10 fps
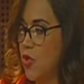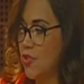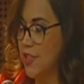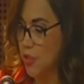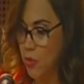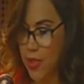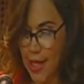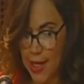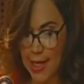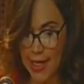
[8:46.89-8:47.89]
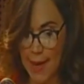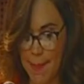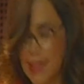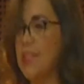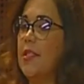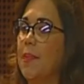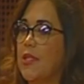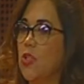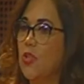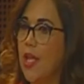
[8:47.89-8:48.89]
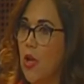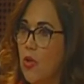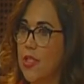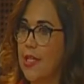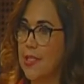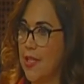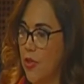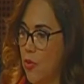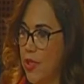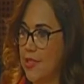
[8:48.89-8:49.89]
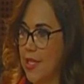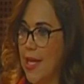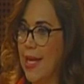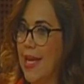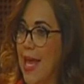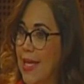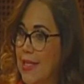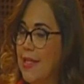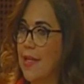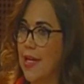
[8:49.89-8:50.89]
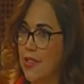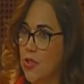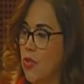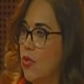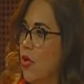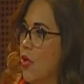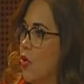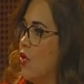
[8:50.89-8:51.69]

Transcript: Sin duda, la participación de los legisladores, la interrelación con